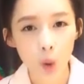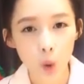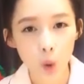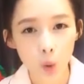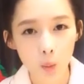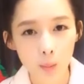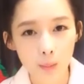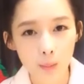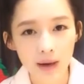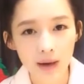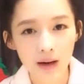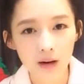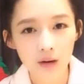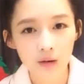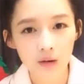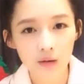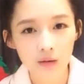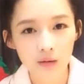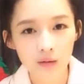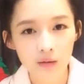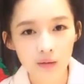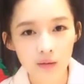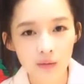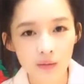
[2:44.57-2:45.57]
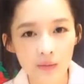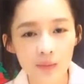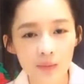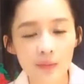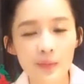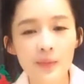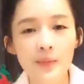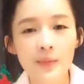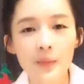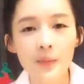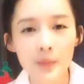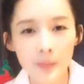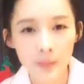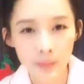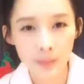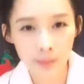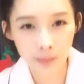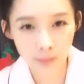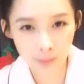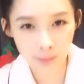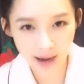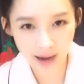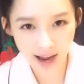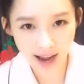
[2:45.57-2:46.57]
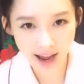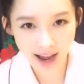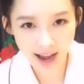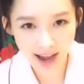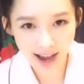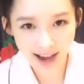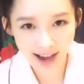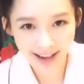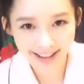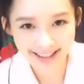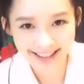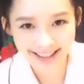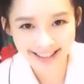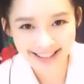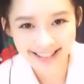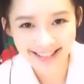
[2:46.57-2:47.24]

红包、啪。